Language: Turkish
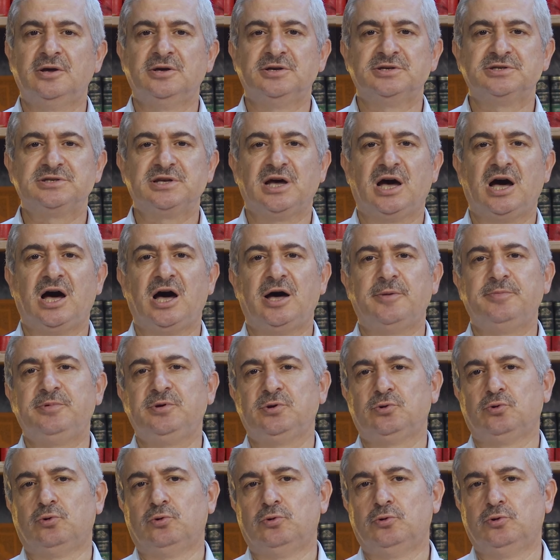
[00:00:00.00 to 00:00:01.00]

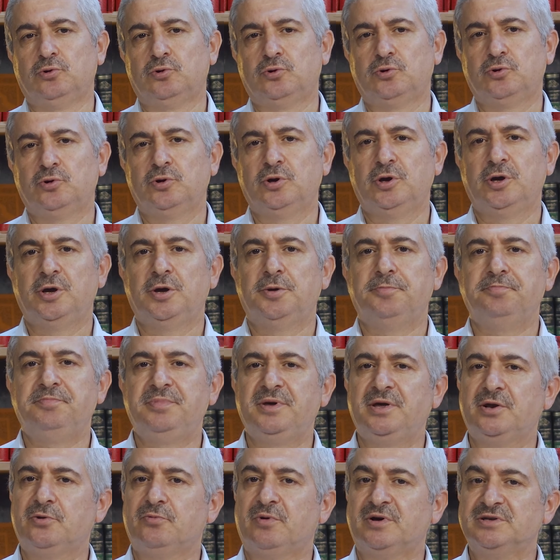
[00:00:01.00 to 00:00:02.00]
sahabi ruhlu
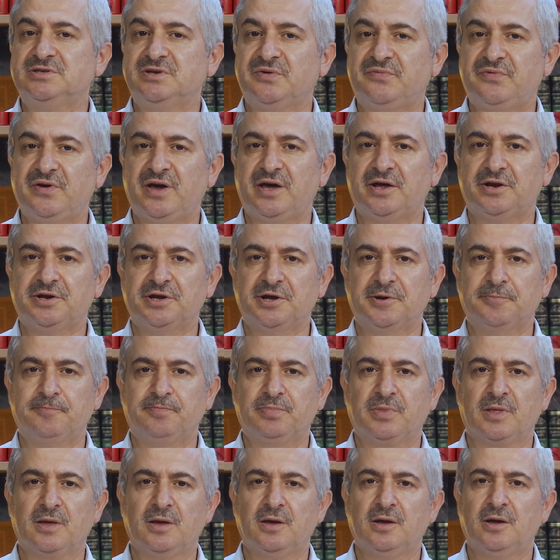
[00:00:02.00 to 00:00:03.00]
bir vazife eri.
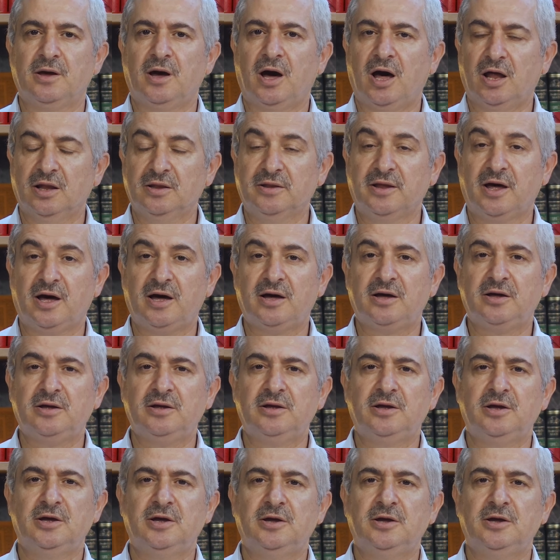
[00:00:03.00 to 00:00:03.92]
Allah